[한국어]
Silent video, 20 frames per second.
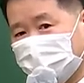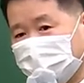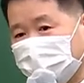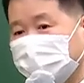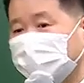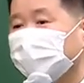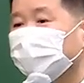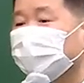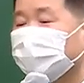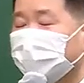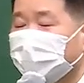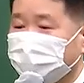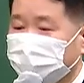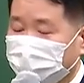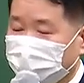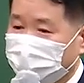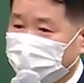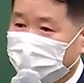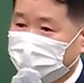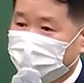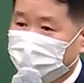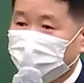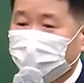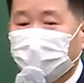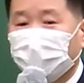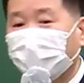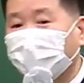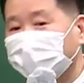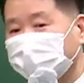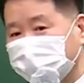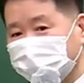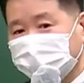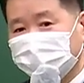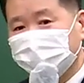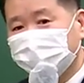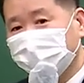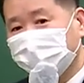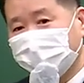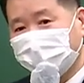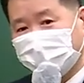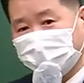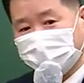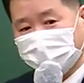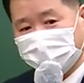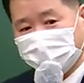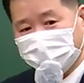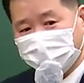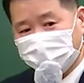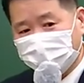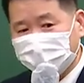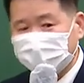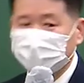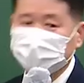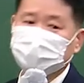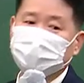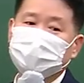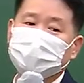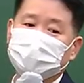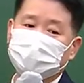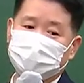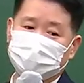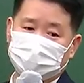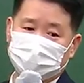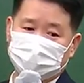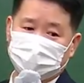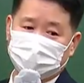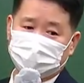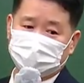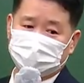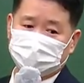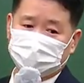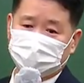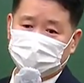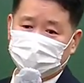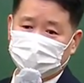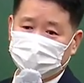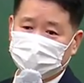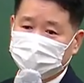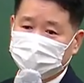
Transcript: 이유가 뭔가요? 원인이 뭔가요? 그걸 물어보는 거예요.